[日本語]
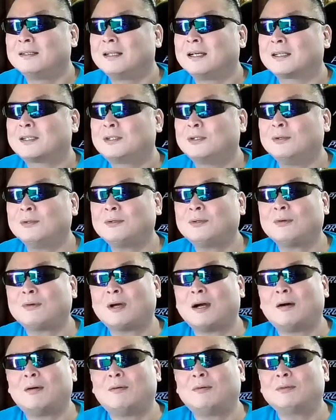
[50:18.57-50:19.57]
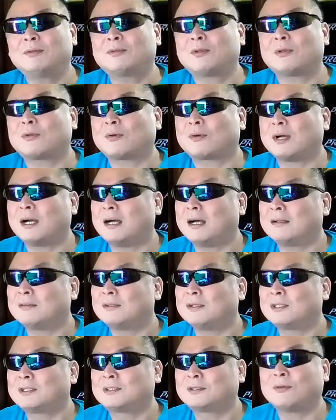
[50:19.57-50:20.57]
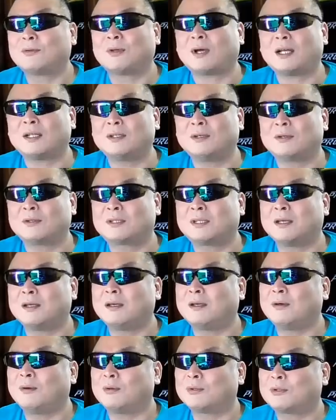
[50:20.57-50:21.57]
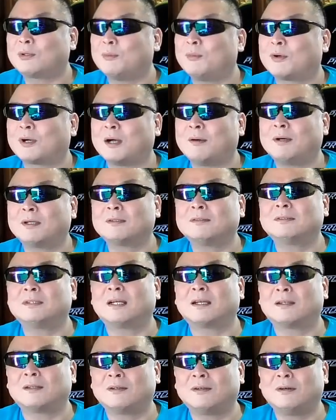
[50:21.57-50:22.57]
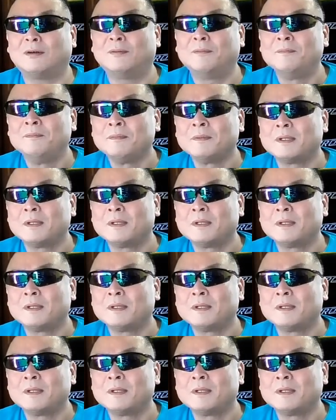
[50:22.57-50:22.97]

から気温とか温度とかあの湿度とかによって音も変わるんだけど